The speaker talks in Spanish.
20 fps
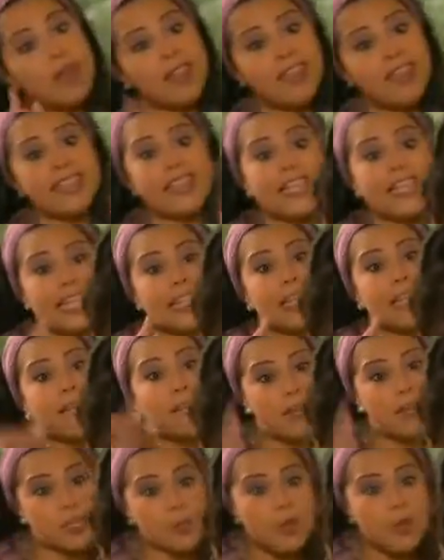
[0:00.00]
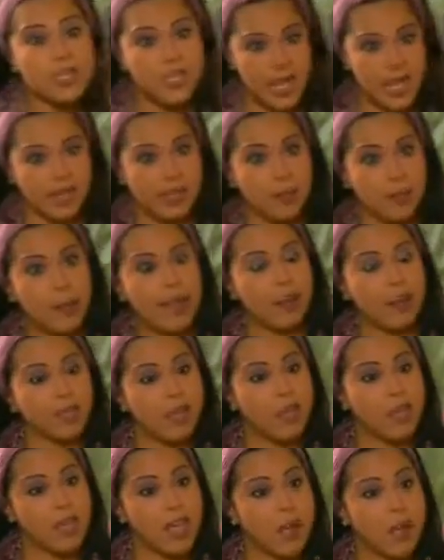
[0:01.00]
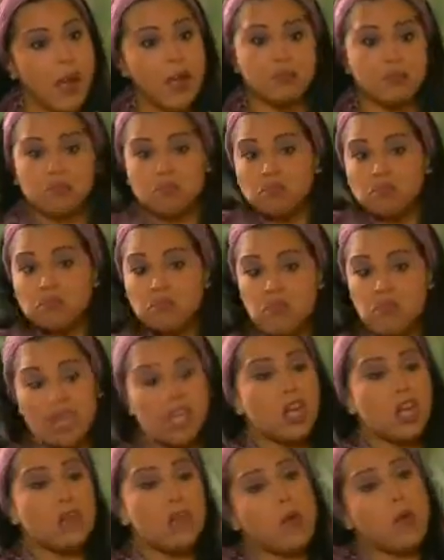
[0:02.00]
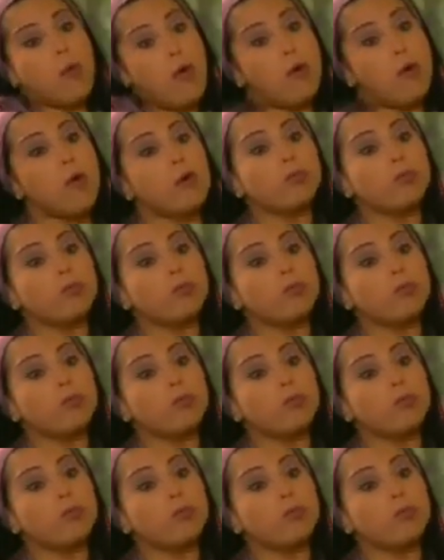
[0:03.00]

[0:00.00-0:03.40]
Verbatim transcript: dice en este mismo instante para dónde me lleva, de que no me muevo.